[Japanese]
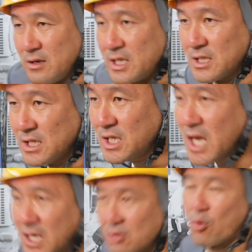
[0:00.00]
だって
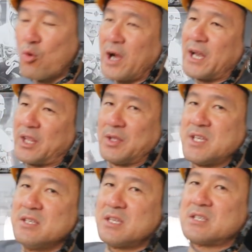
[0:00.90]
利益とお金って
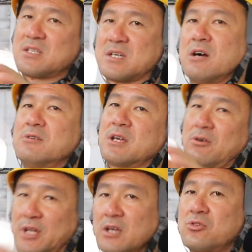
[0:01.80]
全然違うわけ
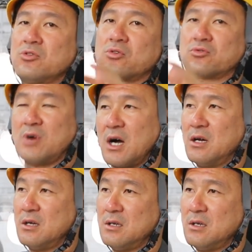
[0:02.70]
よね究極は